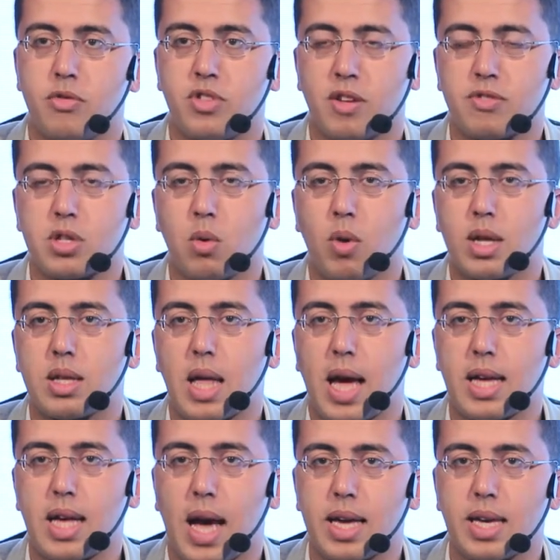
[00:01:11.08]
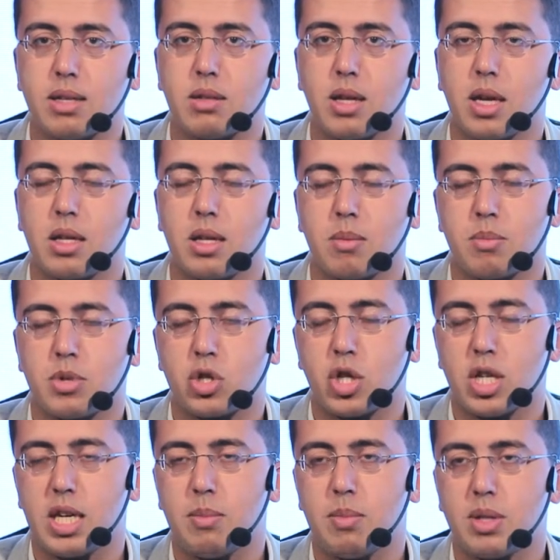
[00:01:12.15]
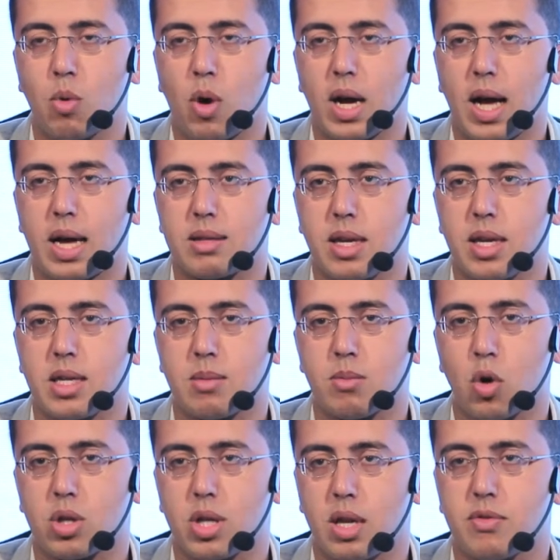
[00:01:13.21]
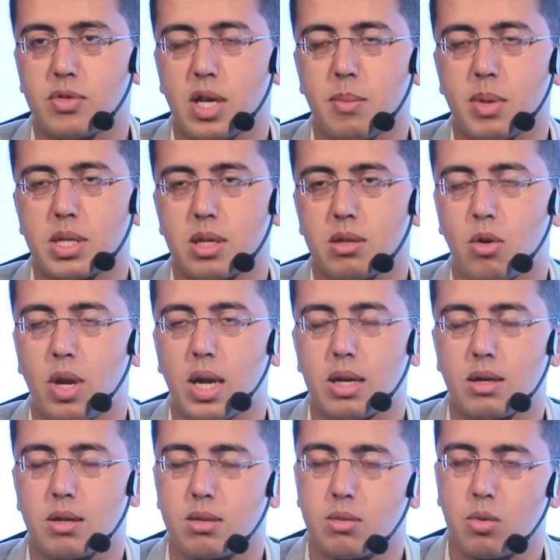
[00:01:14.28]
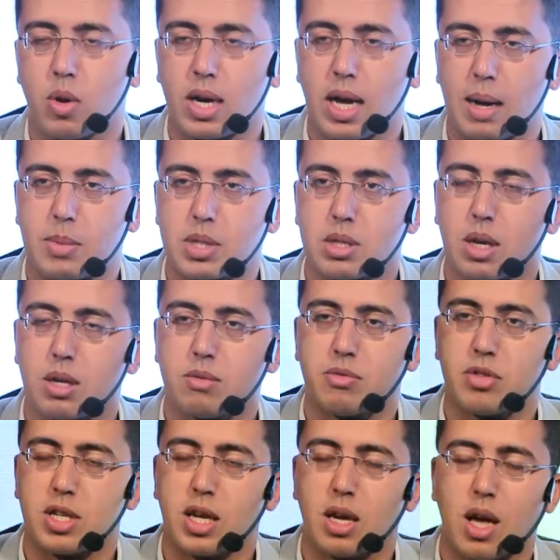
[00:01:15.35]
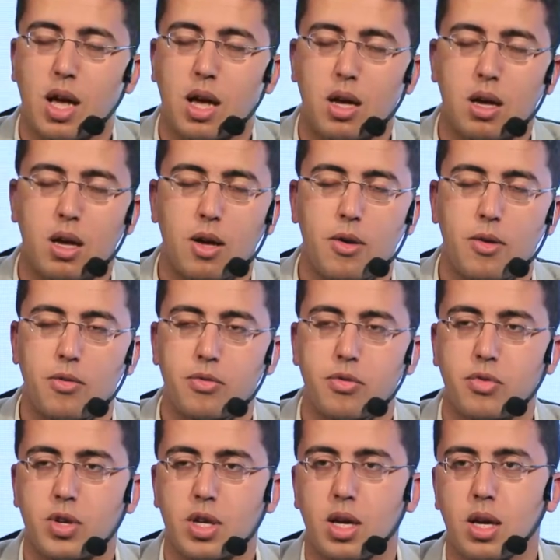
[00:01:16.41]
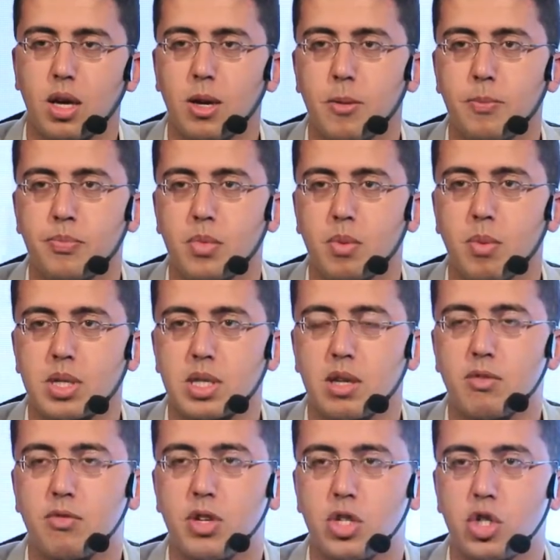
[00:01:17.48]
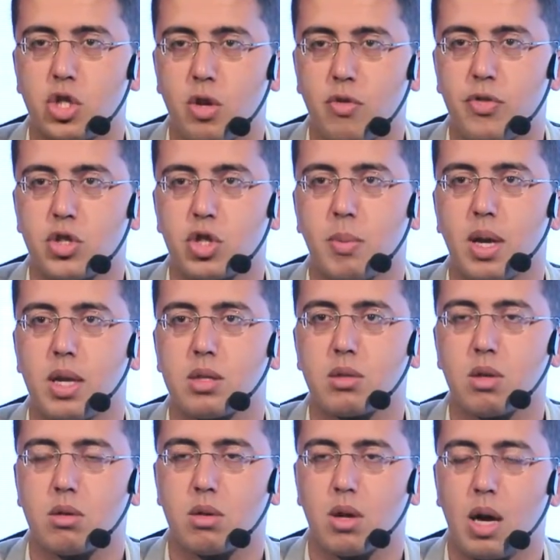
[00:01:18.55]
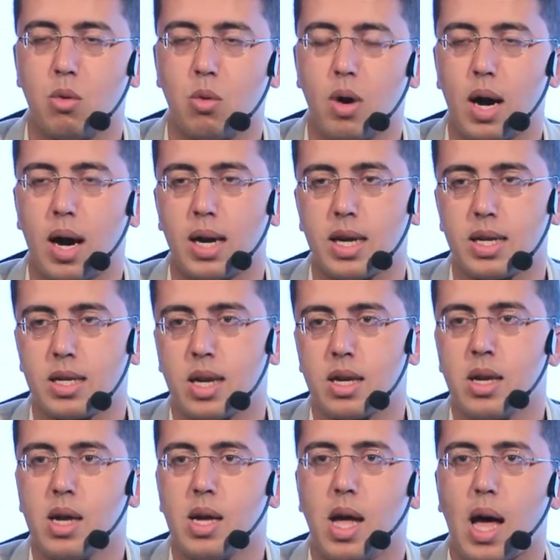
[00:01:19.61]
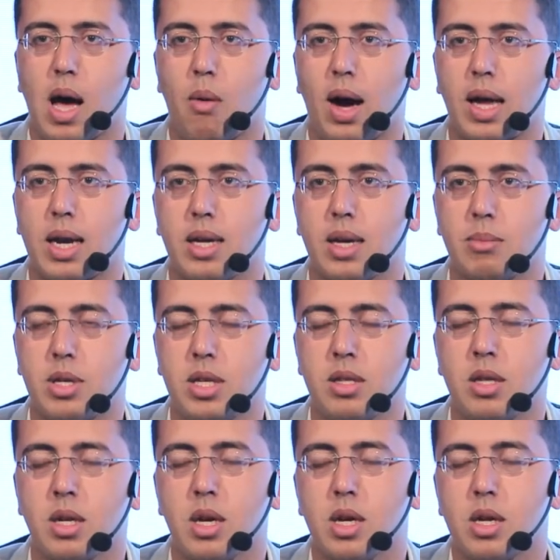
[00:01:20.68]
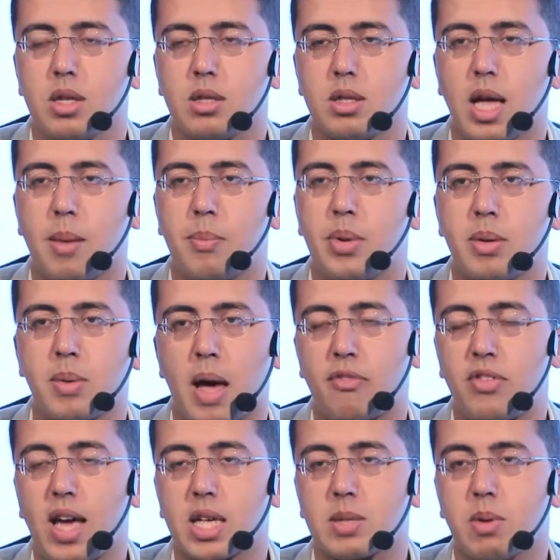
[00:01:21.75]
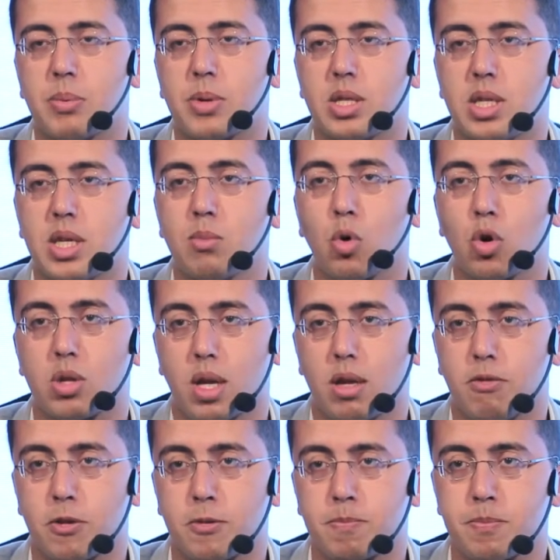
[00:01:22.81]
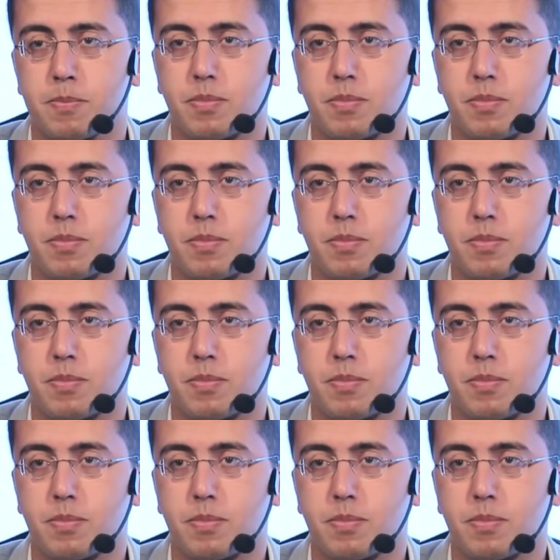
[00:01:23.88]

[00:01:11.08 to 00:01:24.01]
في نفس الوقت اي عيان تاني بيشتكي من وجع تاني مختلف زي مثلا يقول لك وجع مثلا في آه في آه مثلا في في شمال الصدر او على او على اليمين ده بيبقى فيه اسباب كتير مختلفه